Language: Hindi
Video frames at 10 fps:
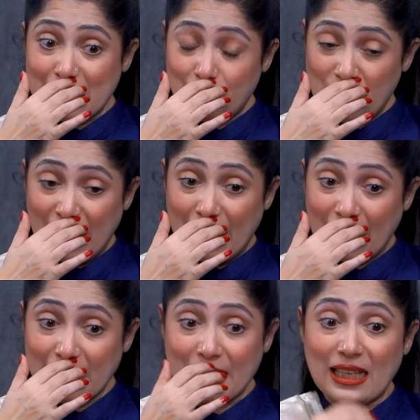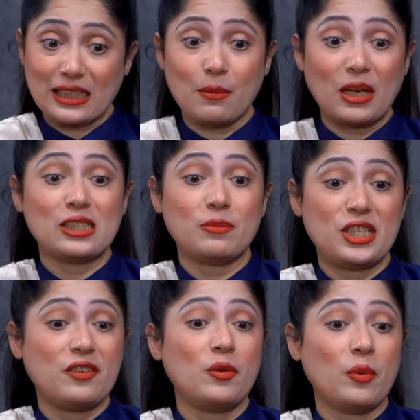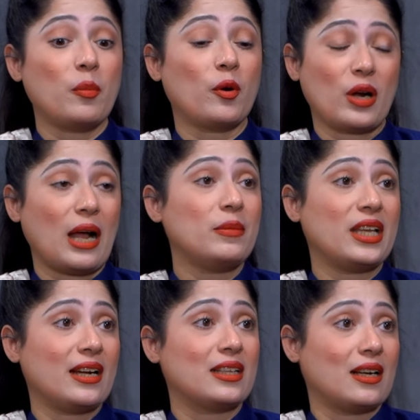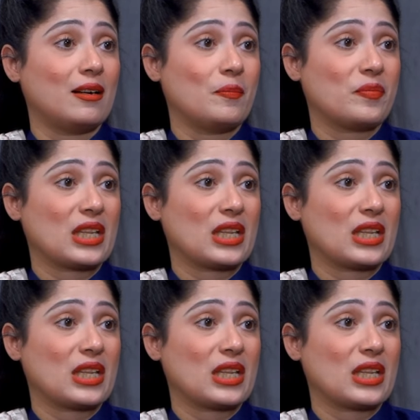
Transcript: जब हेरा की डेथ के बाद जब टीवी पर प्रोग्राम देखा था